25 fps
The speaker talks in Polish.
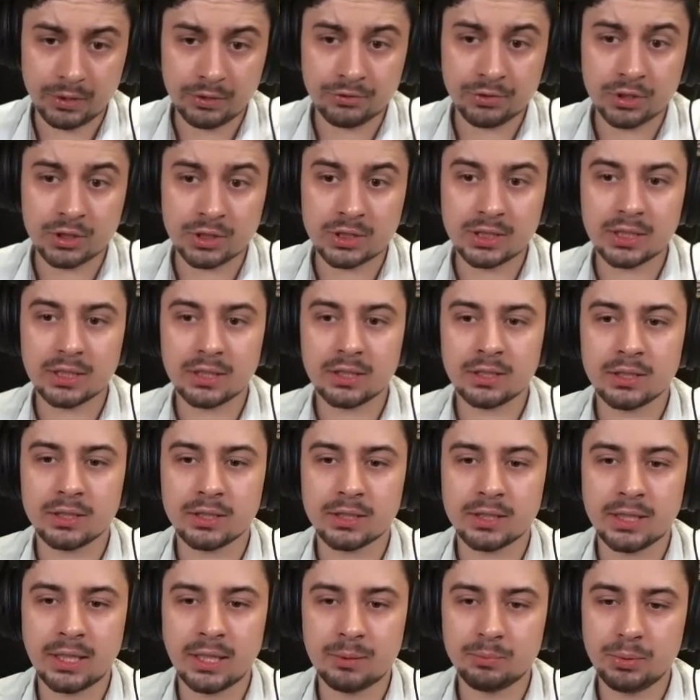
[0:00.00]
Więc
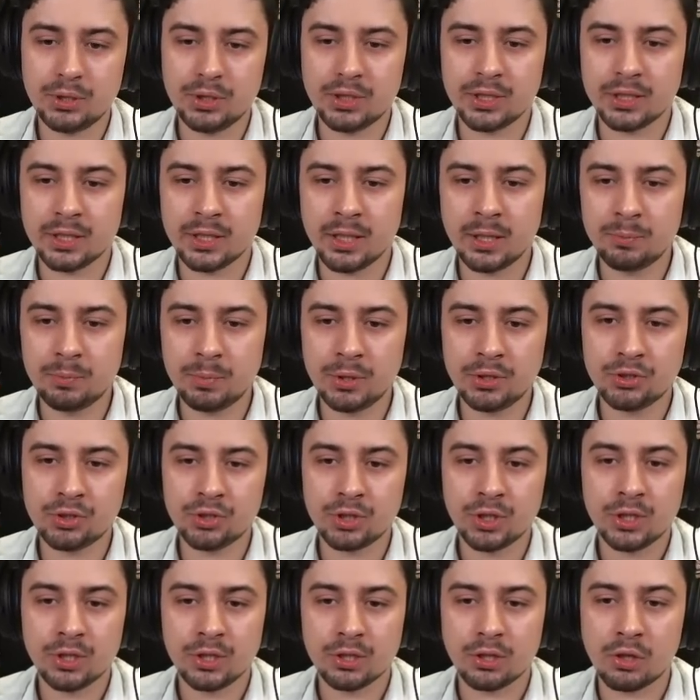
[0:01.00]
e, H bije
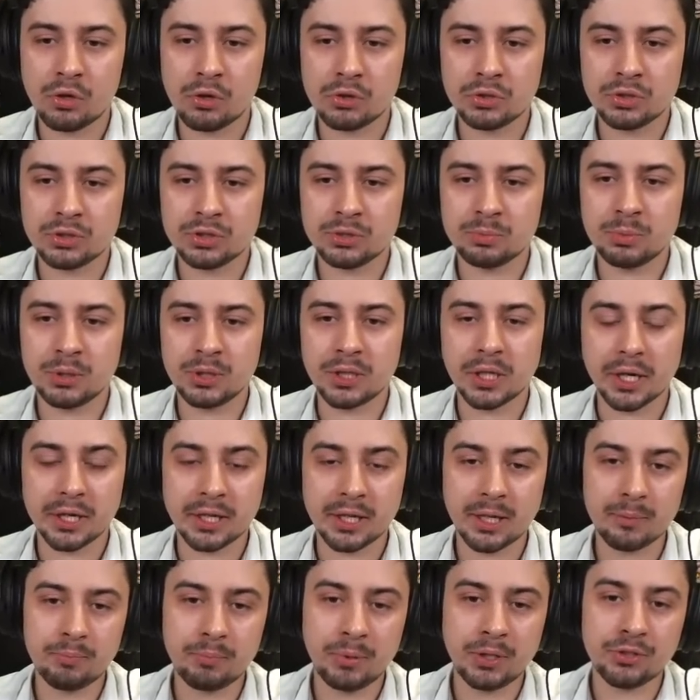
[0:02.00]
G5, goniec bije
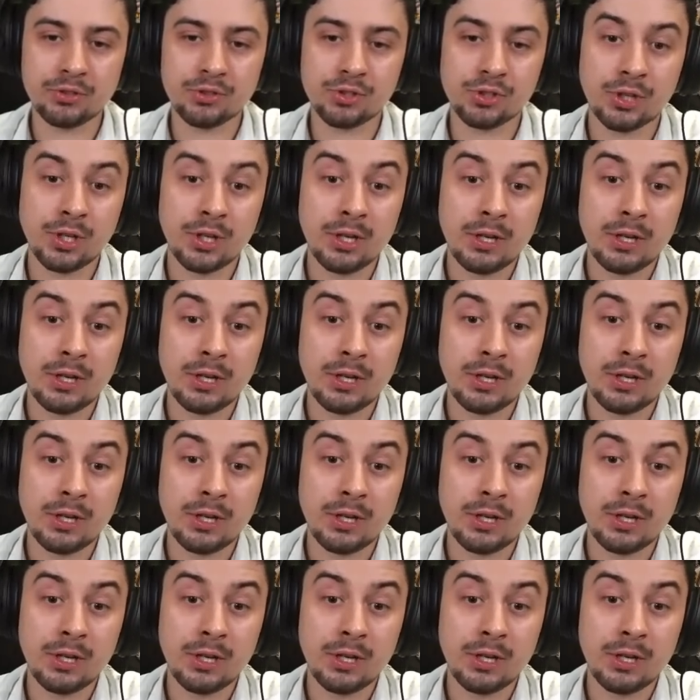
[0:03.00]
G5,